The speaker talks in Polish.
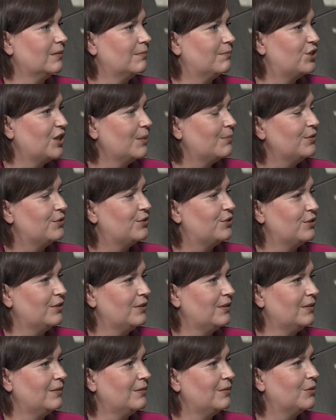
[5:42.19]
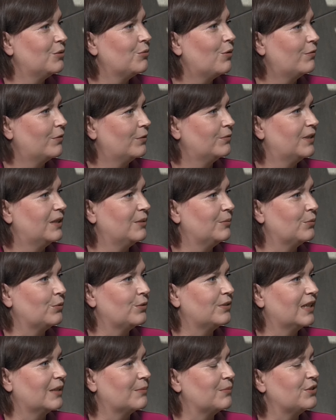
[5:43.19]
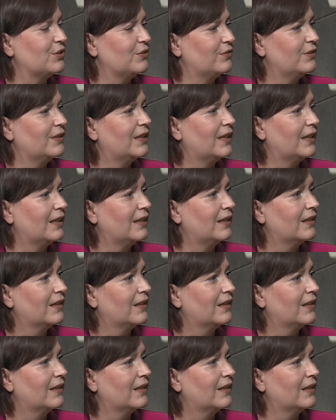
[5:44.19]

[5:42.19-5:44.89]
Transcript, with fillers: przebić głową ten mur, tak mi się wydaje.